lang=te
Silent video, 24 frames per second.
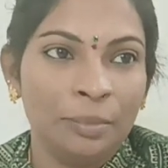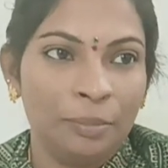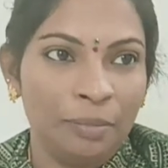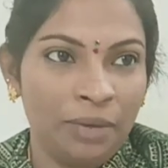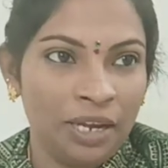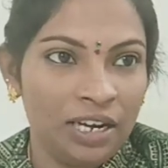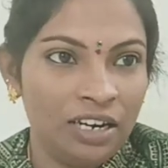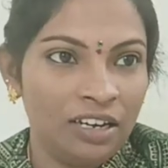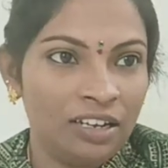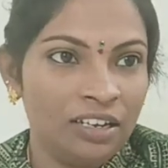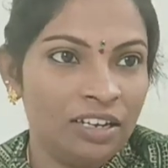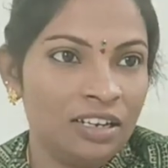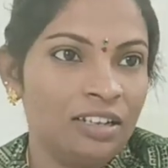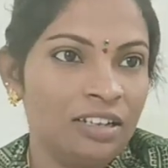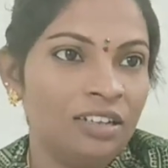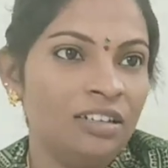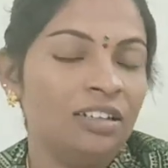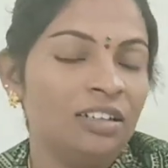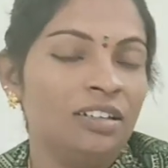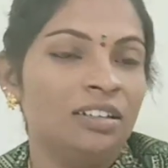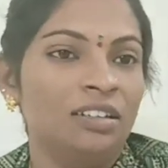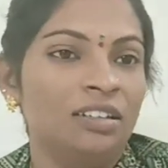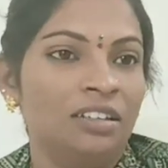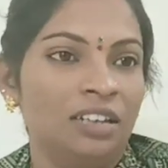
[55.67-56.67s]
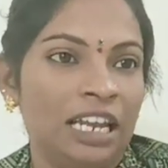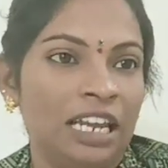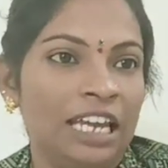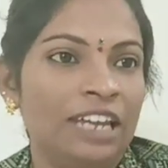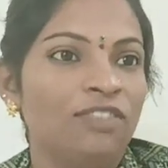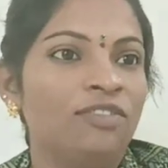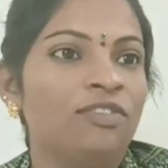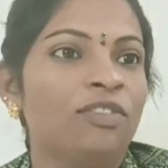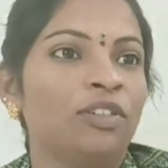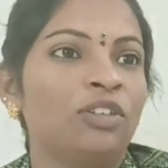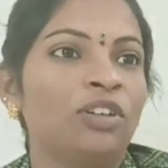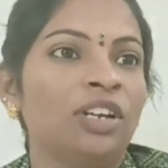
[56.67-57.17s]
మన
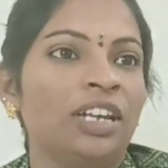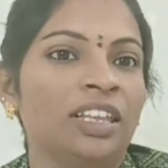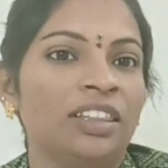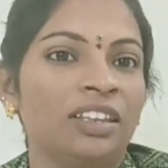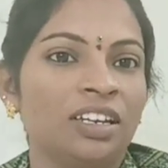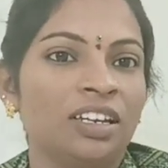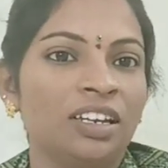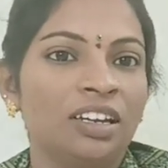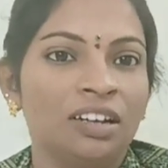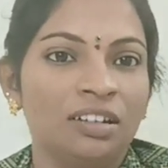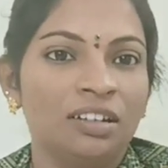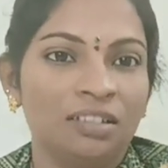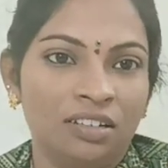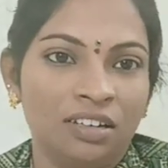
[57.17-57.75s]
లైఫ్లో ఏదైనా